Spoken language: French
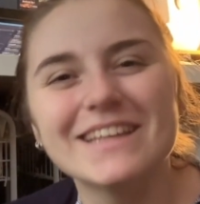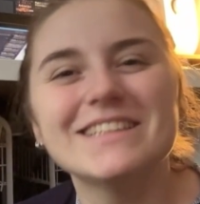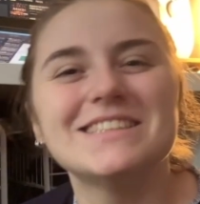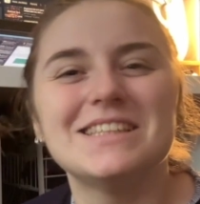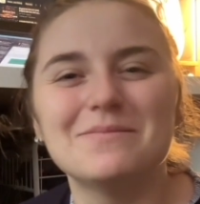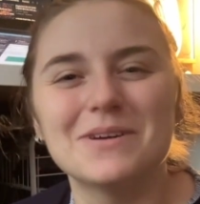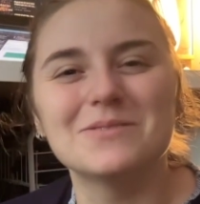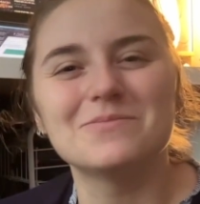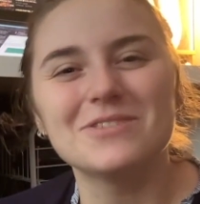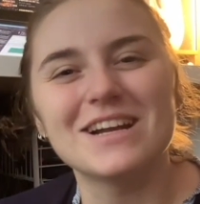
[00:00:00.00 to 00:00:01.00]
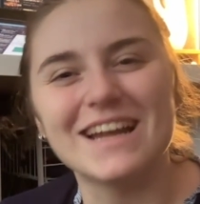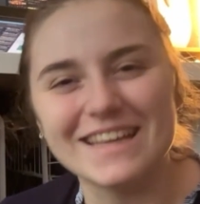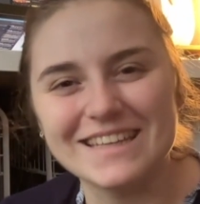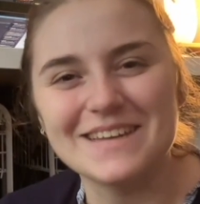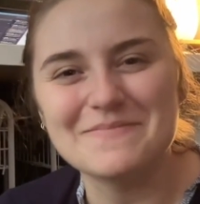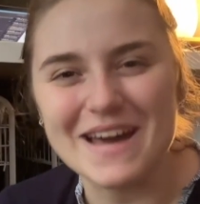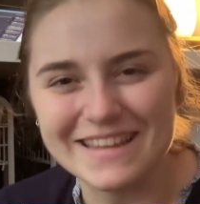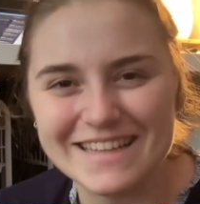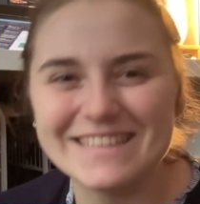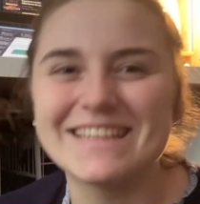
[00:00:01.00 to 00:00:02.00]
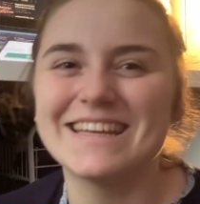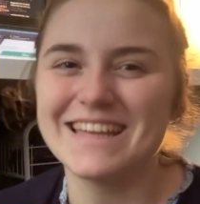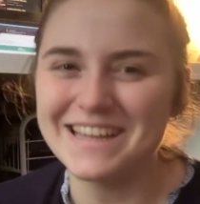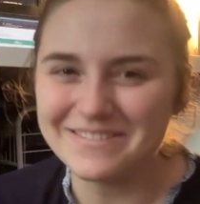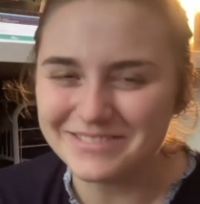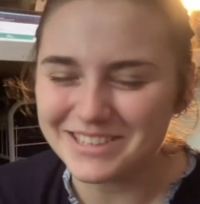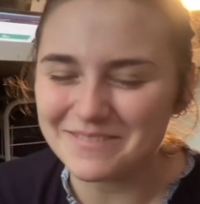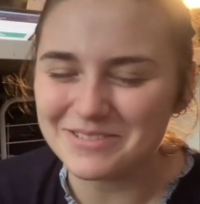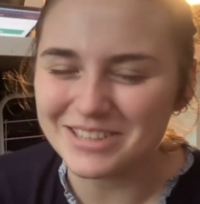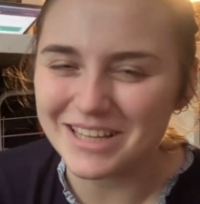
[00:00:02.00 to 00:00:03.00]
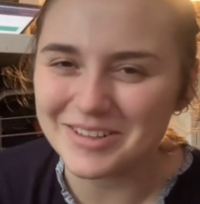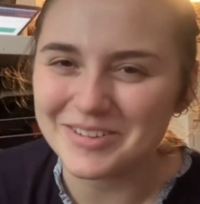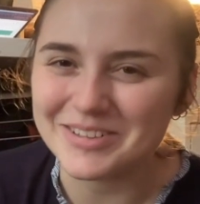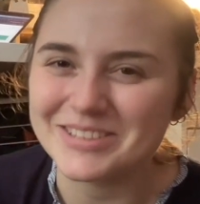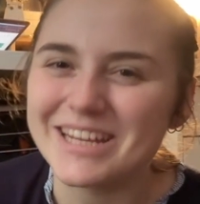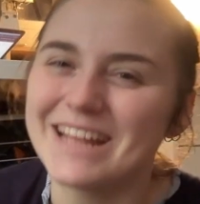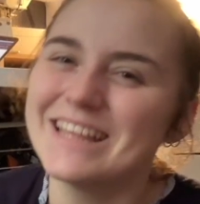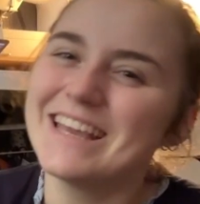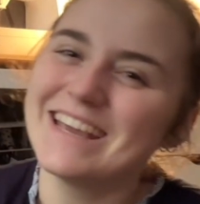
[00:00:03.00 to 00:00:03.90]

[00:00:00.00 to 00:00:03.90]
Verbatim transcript: N'hésitez pas non plus à liker, partager et à vous abonner à notre chaîne.